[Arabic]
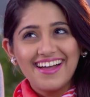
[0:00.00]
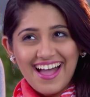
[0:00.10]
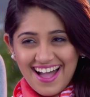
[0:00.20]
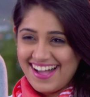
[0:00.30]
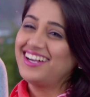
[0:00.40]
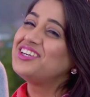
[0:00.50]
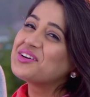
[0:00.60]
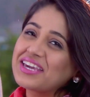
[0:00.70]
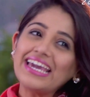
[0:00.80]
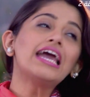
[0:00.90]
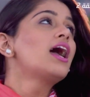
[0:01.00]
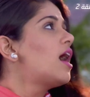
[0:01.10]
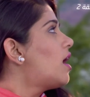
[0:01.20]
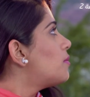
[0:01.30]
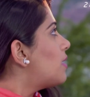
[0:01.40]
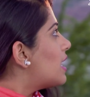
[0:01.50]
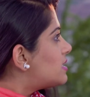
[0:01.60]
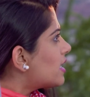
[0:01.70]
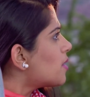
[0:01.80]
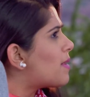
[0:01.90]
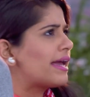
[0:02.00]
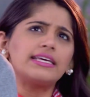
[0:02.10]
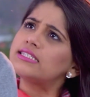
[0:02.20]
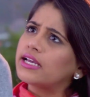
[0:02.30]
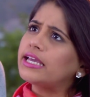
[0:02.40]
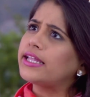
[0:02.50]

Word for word: طبعا والسبب اليوم حفلة أخو